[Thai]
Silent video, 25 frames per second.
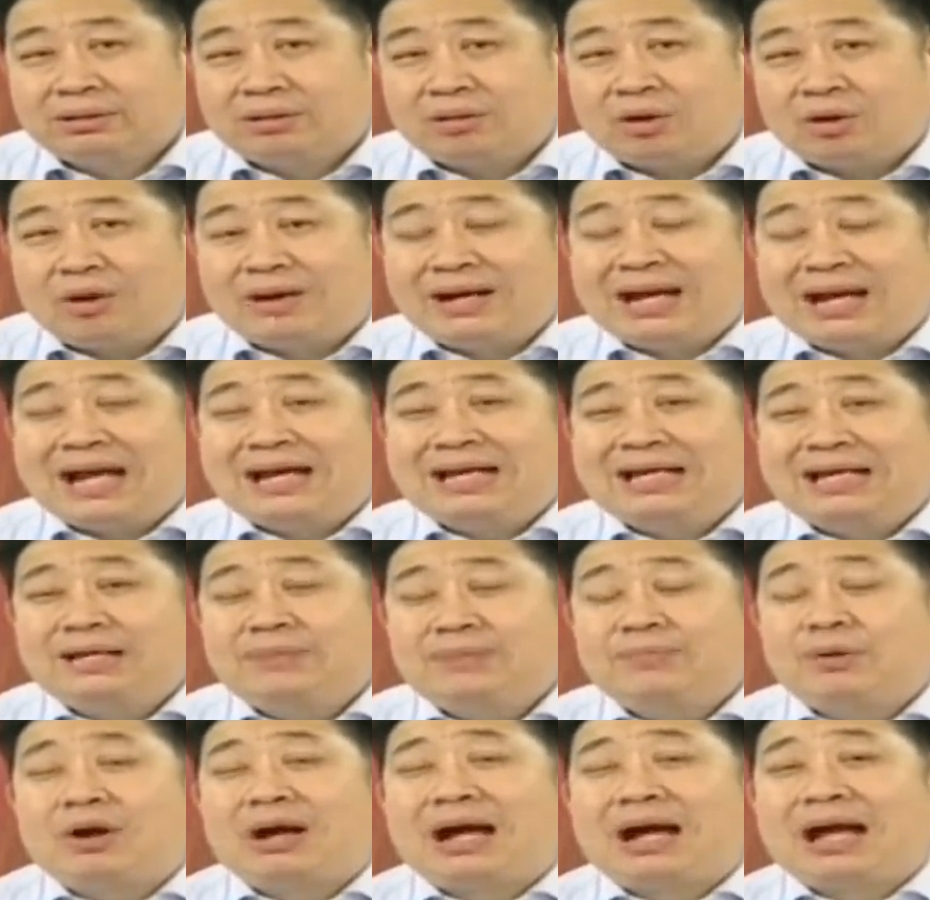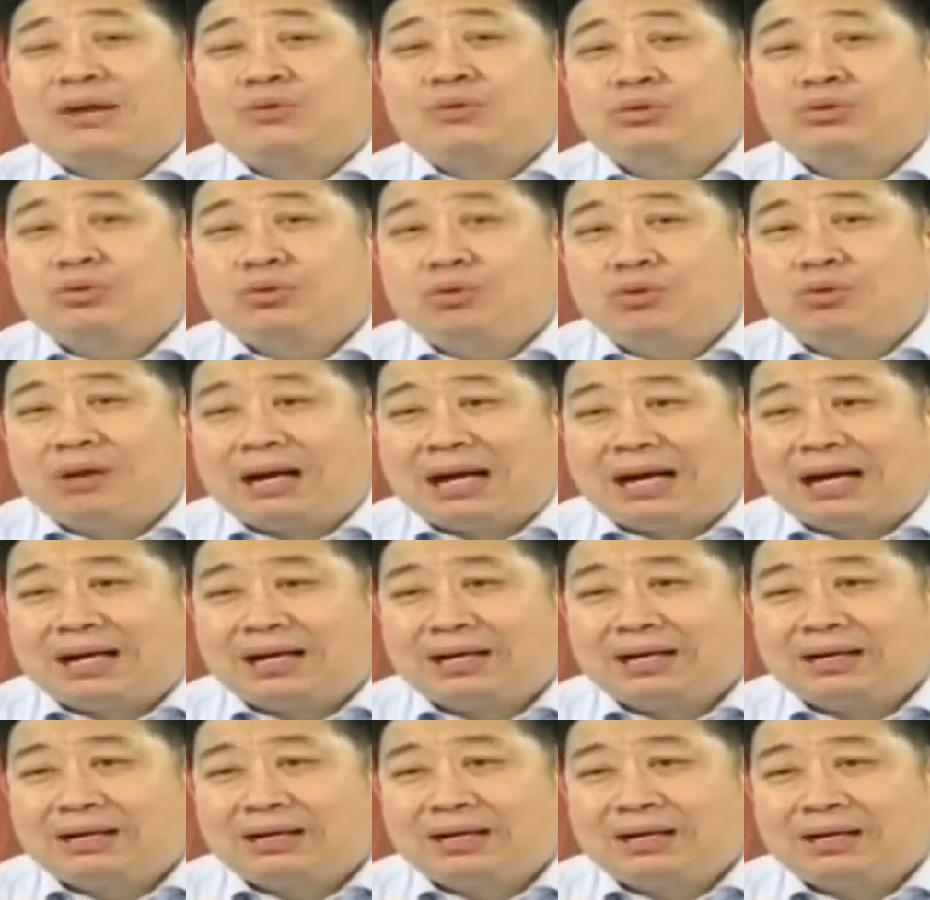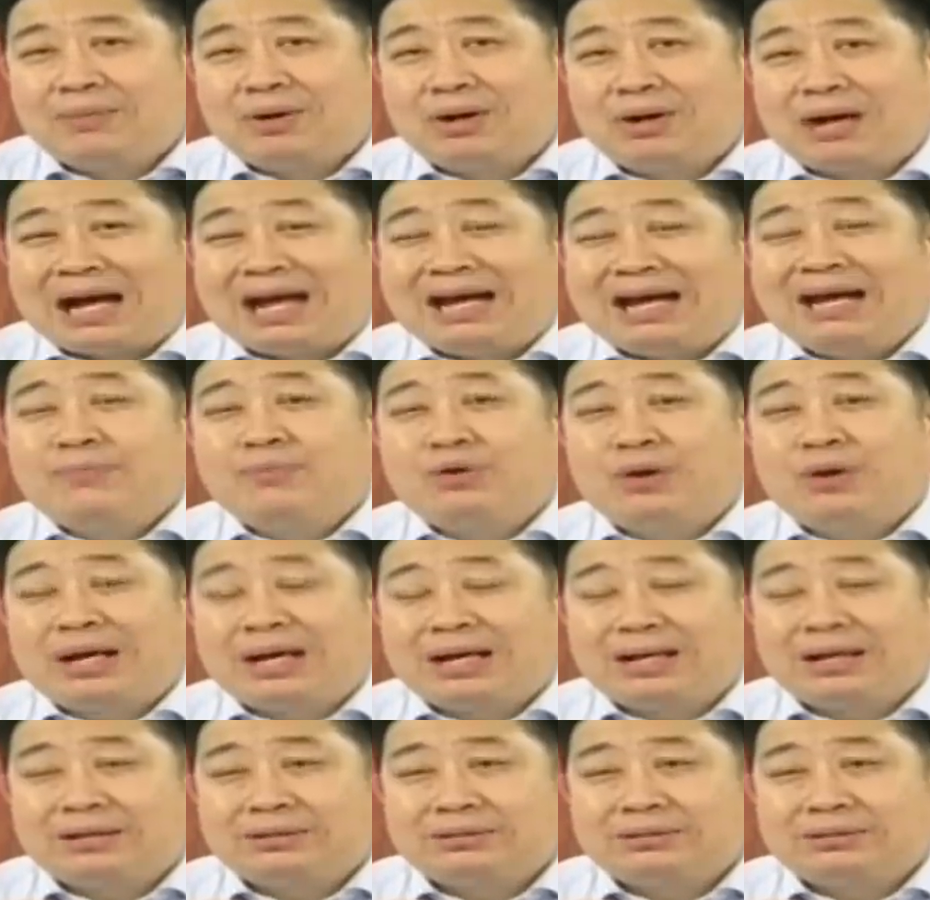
ก่อนหน้านี้ที่บอกขายหุ้นกู้อ่ะแล้วบอกขายได้หมดอ่ะ